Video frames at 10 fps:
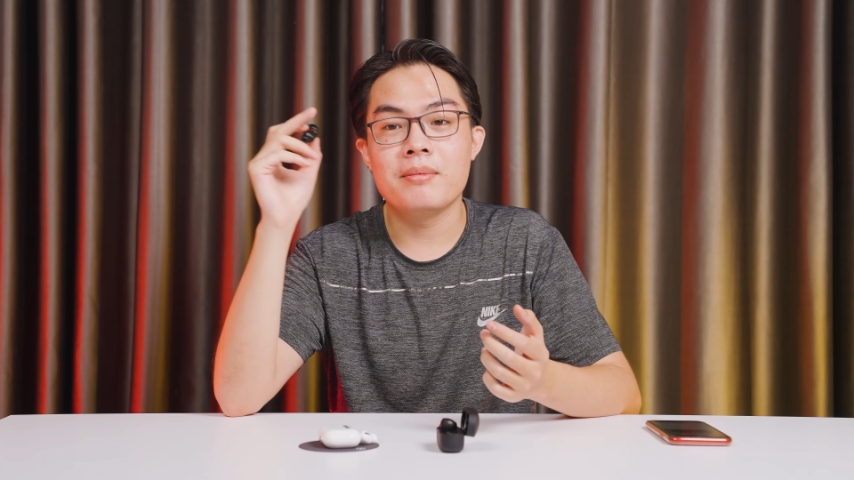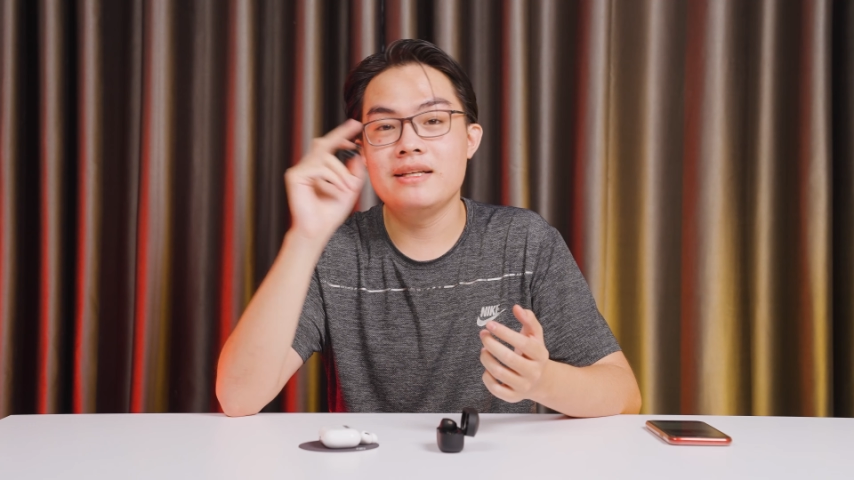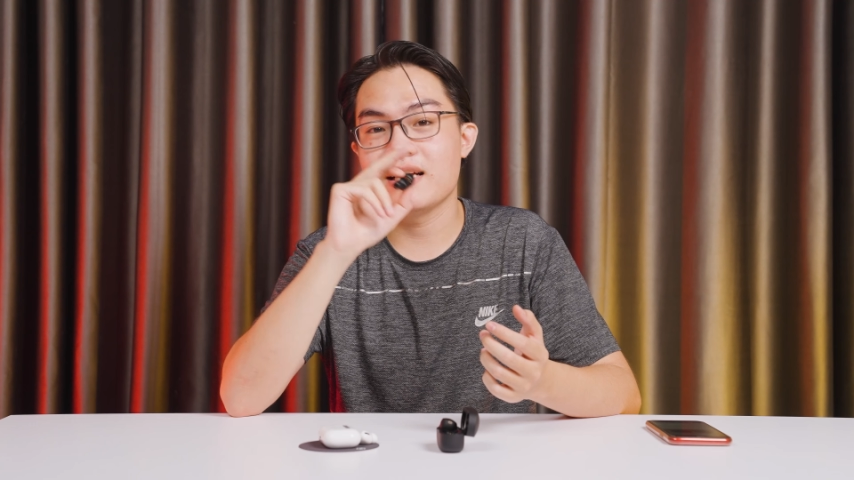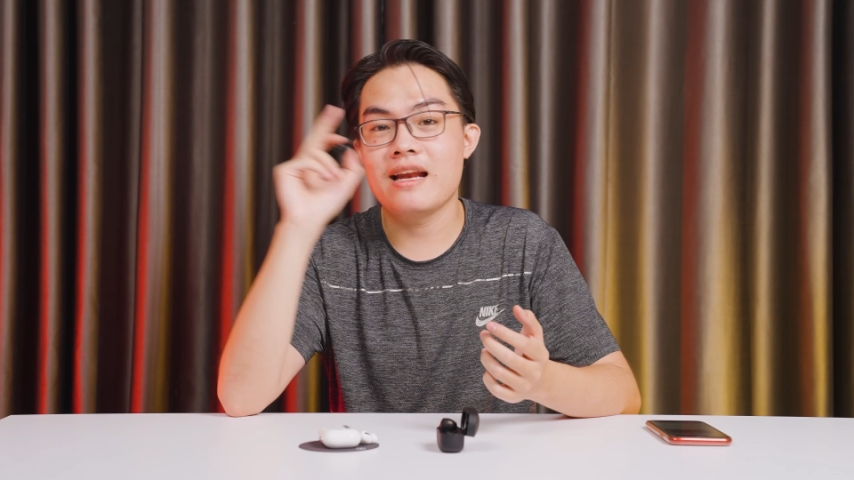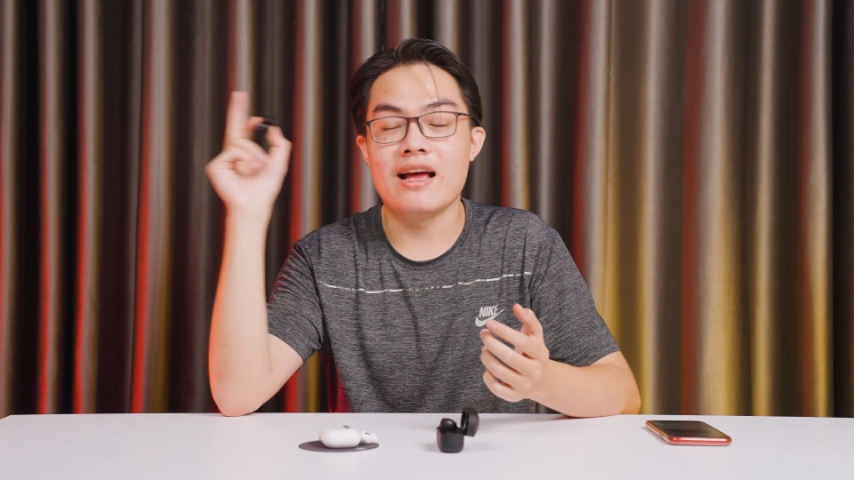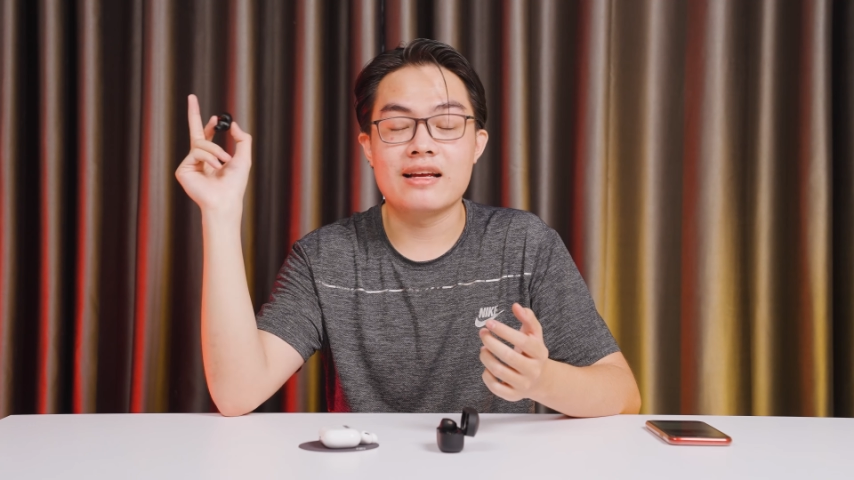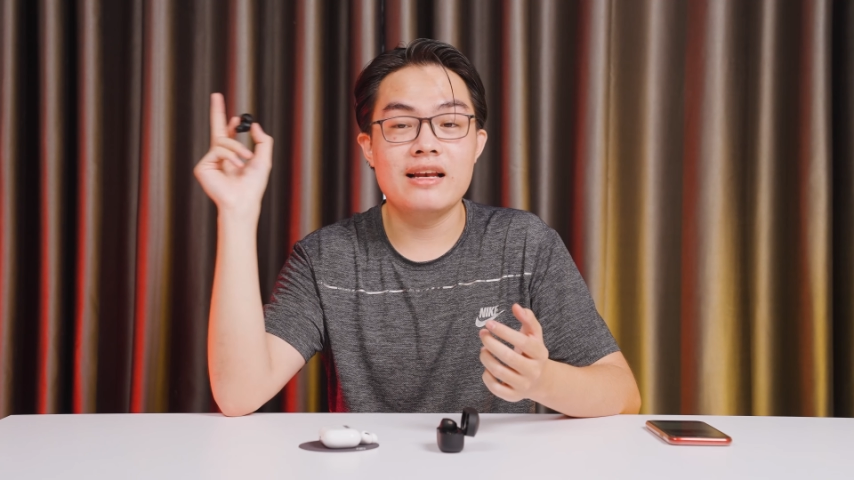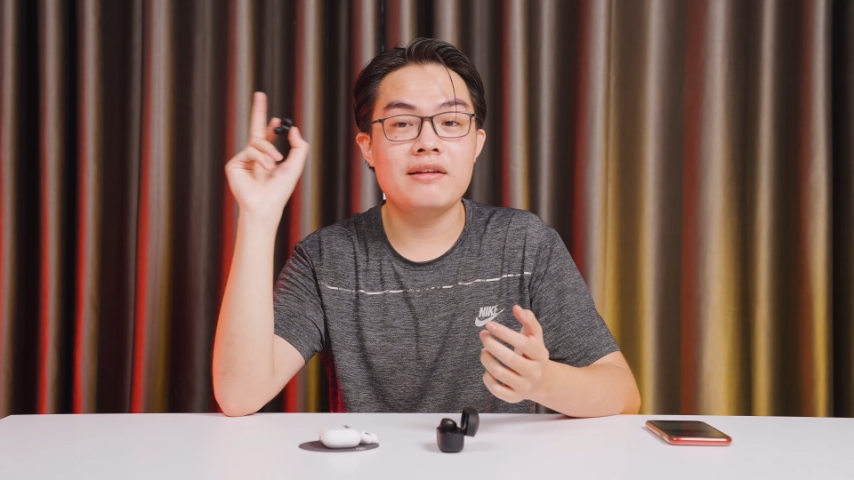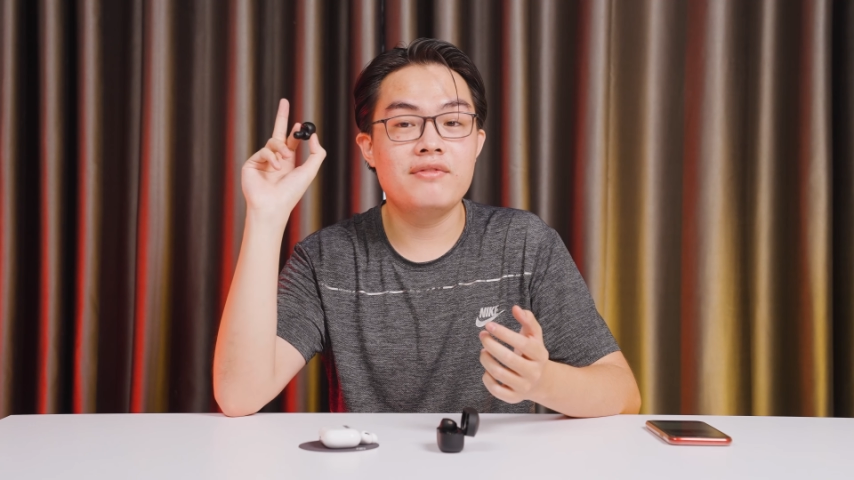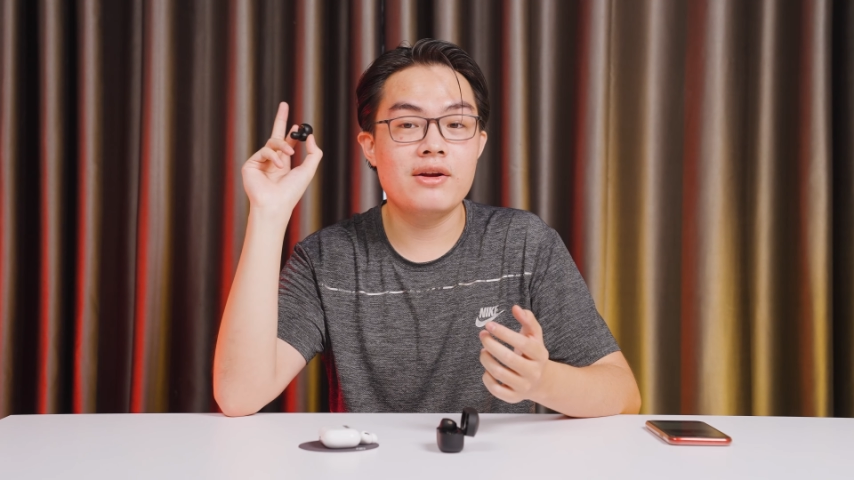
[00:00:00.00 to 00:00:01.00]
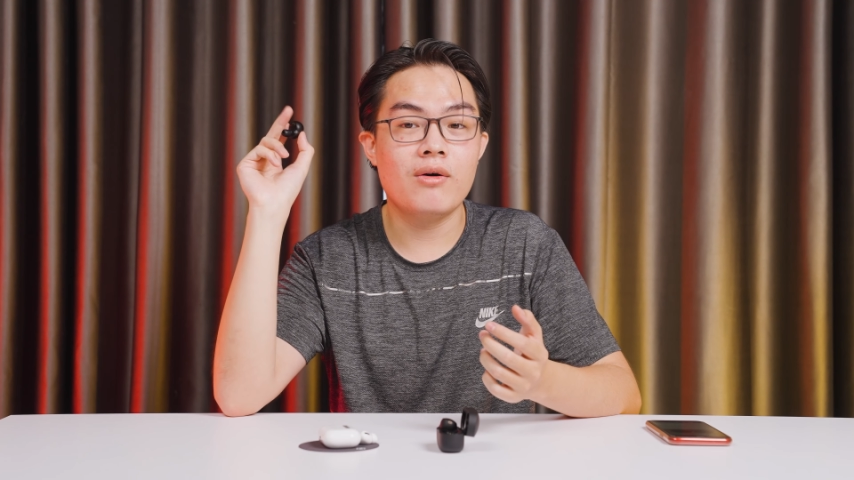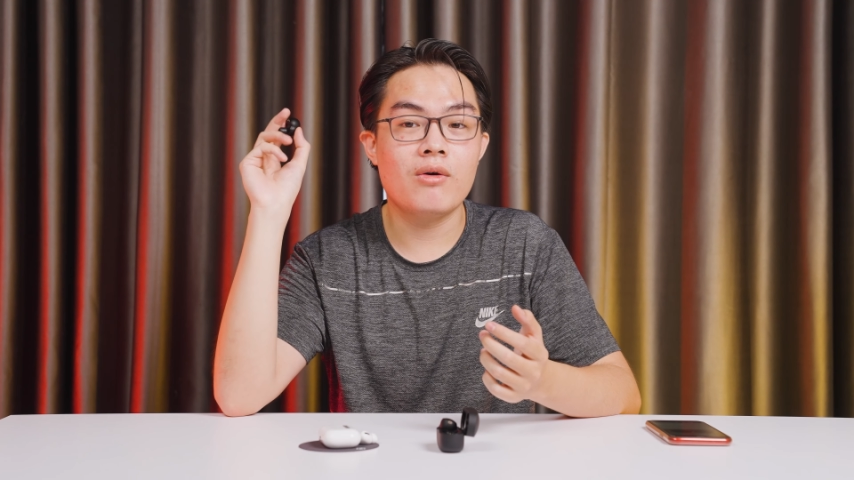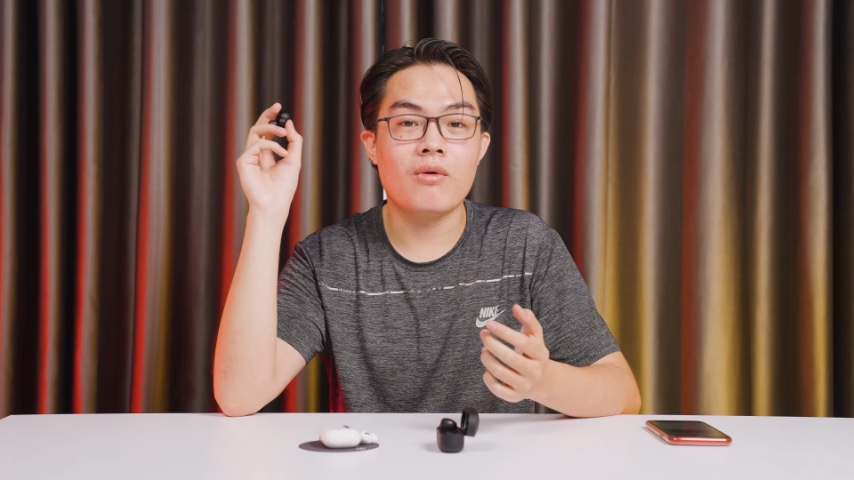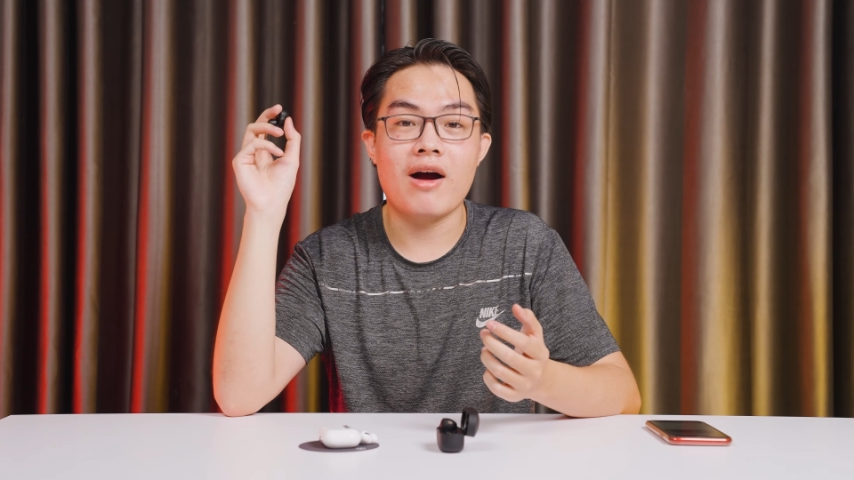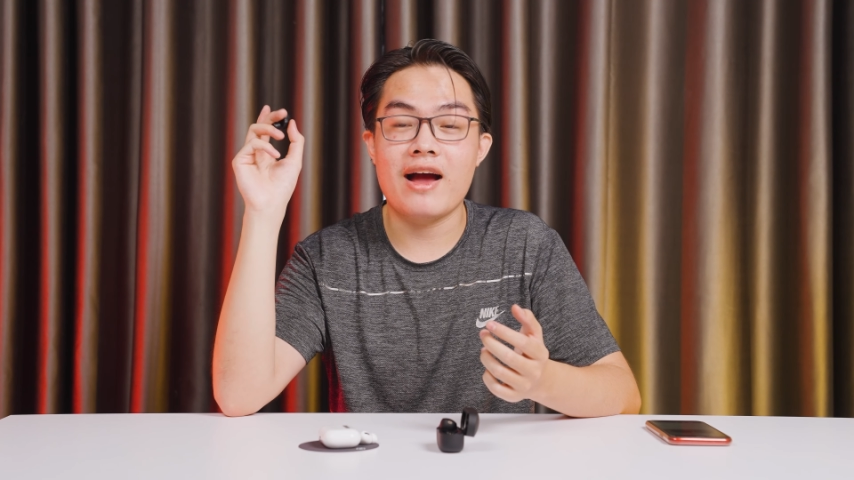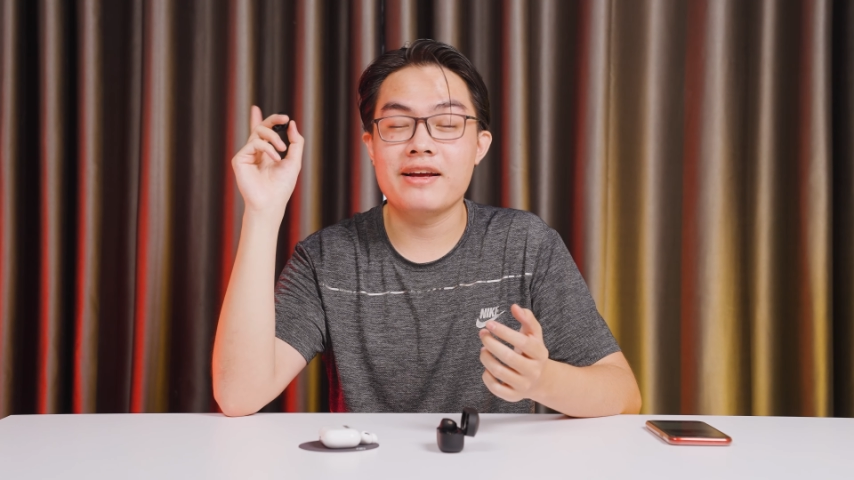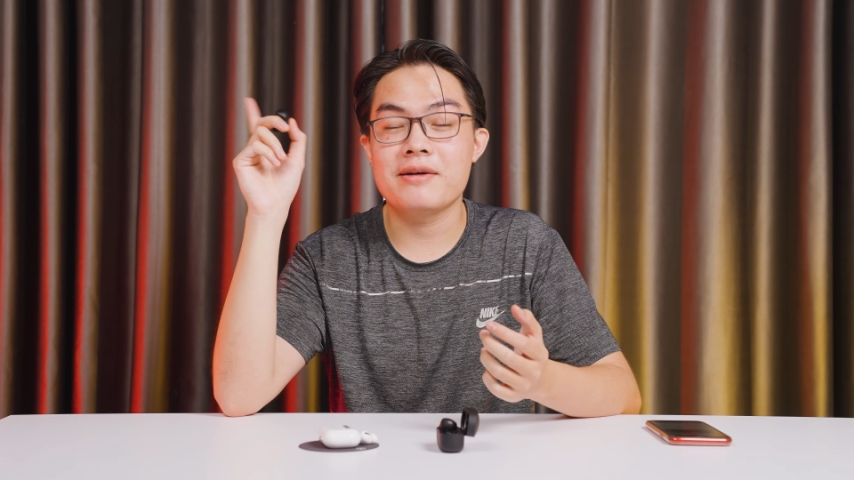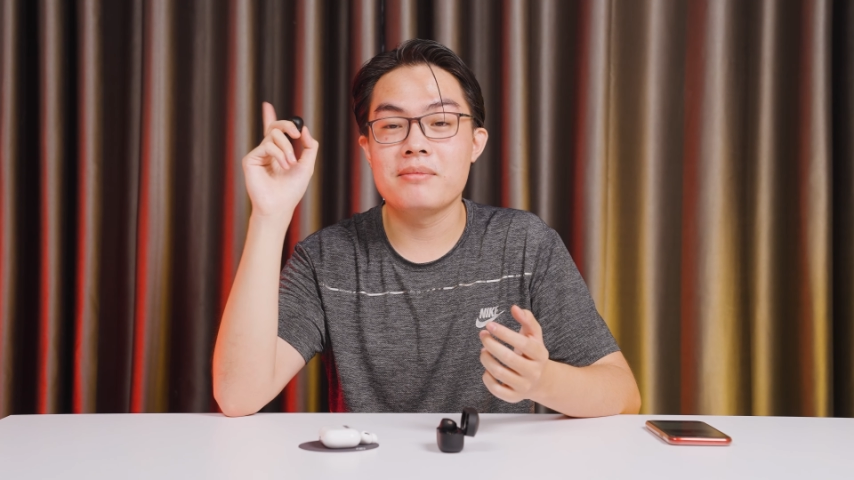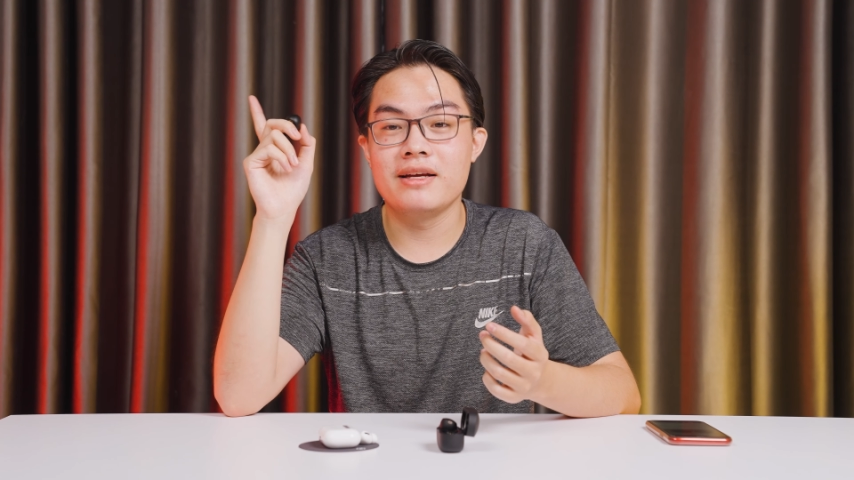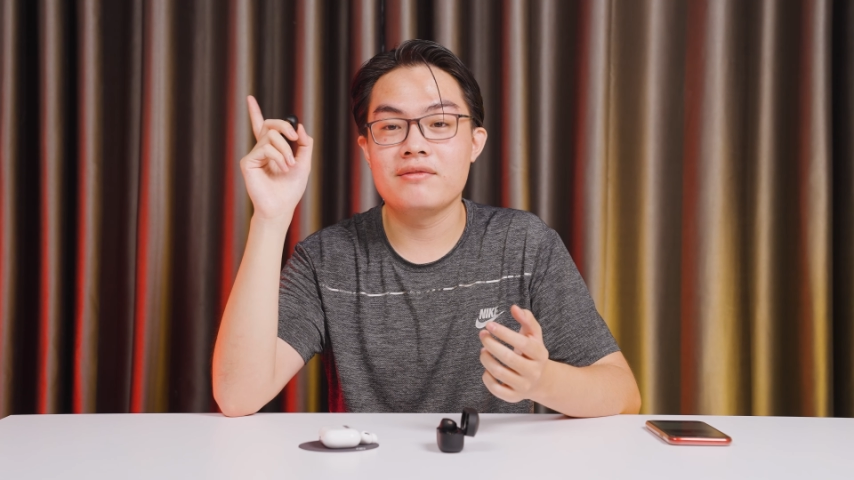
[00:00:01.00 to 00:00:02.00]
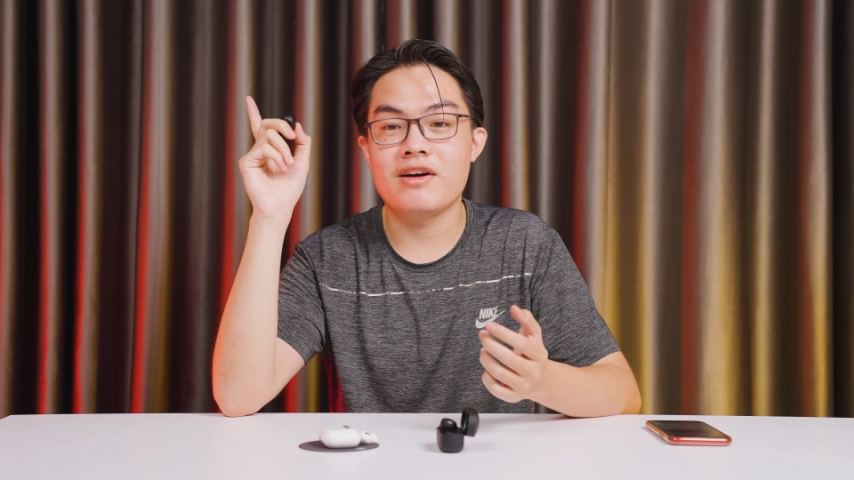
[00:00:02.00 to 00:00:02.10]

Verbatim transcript: Mình sẽ để cái link video của hai anh em mình